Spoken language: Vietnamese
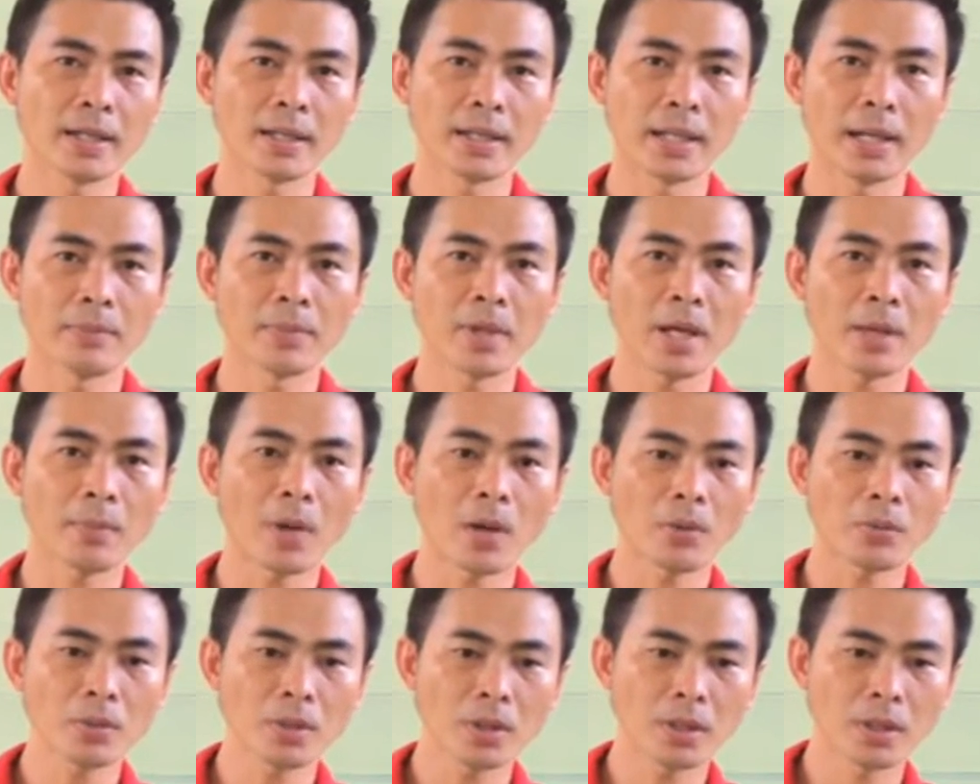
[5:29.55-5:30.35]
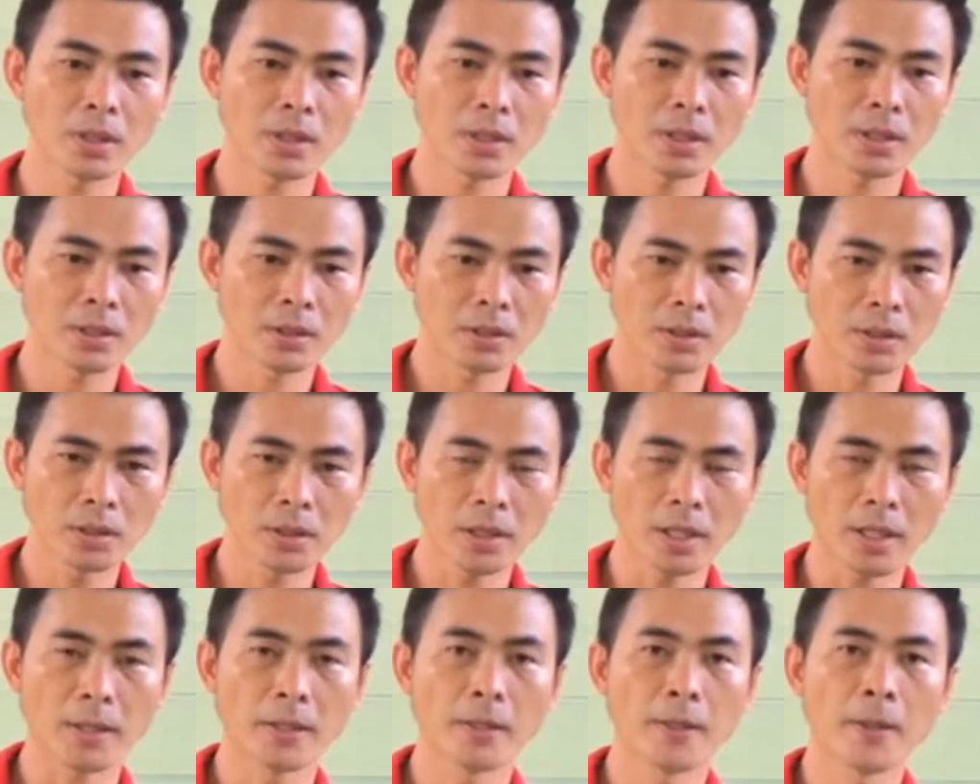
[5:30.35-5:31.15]
cảm giác bóng trước
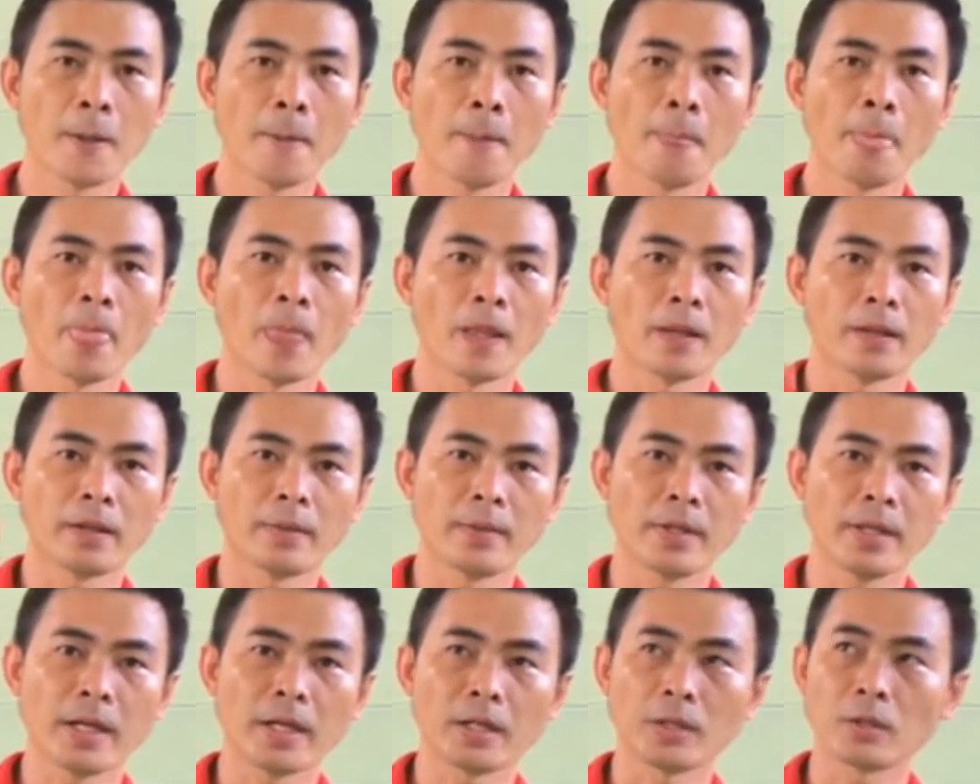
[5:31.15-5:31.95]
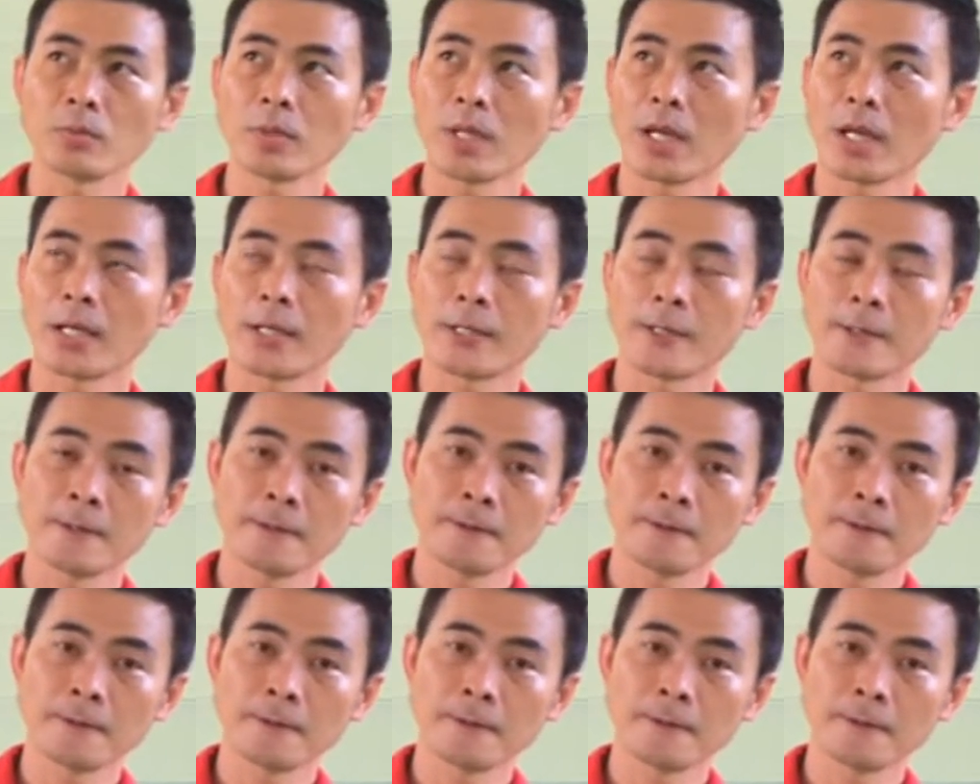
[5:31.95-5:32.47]
á và bây giờ chúng ta